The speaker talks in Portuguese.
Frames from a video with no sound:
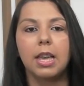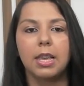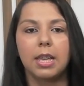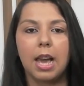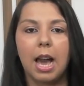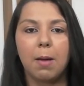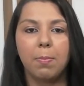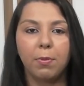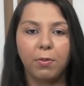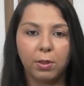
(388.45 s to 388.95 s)

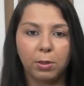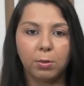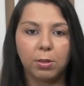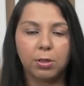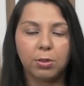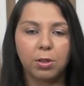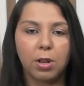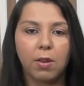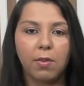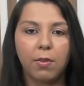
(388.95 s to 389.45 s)
A Prefeitura
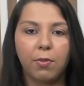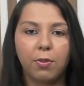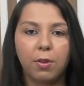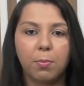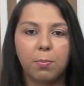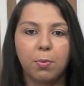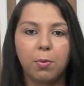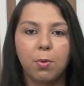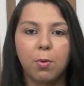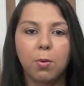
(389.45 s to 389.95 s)
de Nova
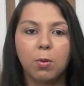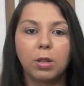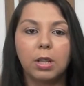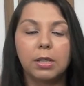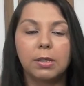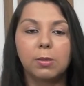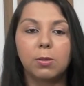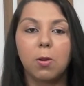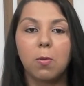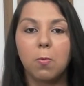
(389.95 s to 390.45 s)
Friburgo
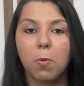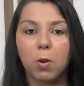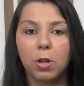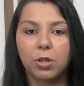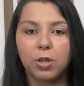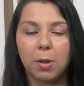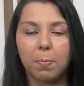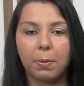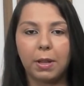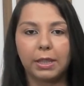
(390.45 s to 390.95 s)
lançou
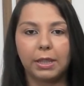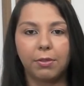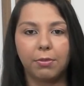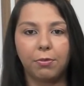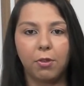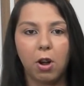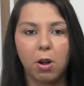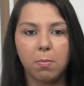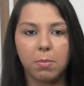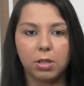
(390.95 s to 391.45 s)
hoje a
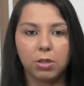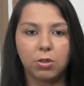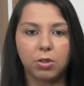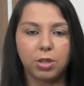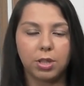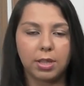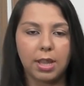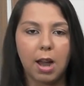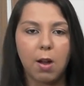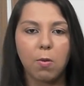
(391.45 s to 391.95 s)
plataforma
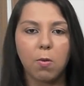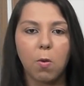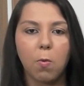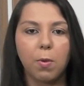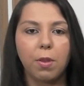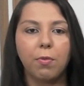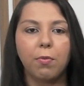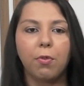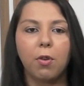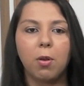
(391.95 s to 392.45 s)
digital
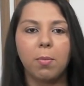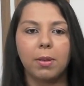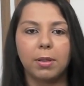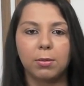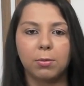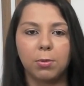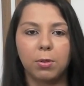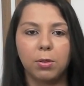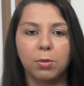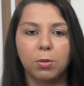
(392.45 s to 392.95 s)
com
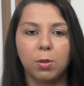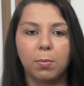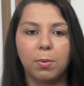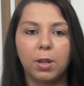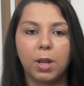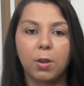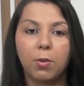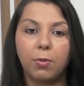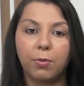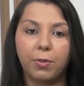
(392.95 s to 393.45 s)
informações sobre
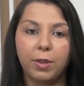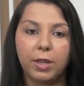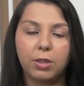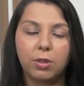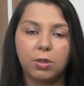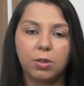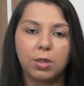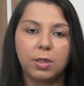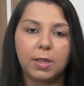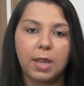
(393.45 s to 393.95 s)
a
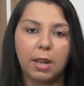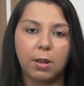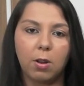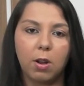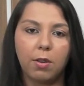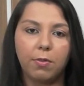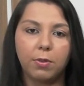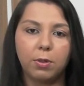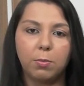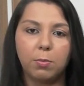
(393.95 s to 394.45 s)

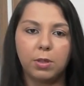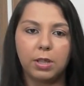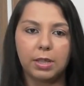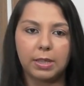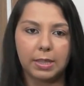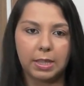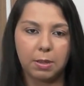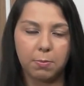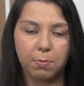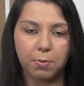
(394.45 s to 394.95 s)
Covid-19 no
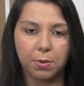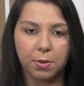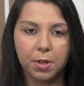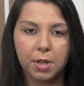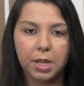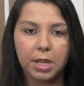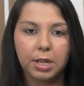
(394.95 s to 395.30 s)
município.